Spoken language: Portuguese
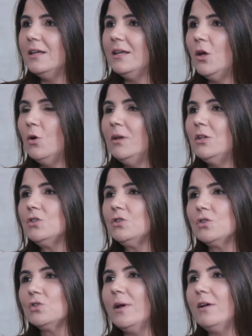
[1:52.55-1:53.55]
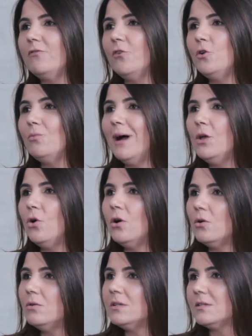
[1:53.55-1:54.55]
E realmente Josué foi o maior
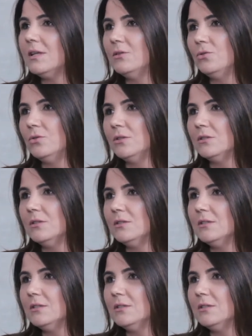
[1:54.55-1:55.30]
conquistador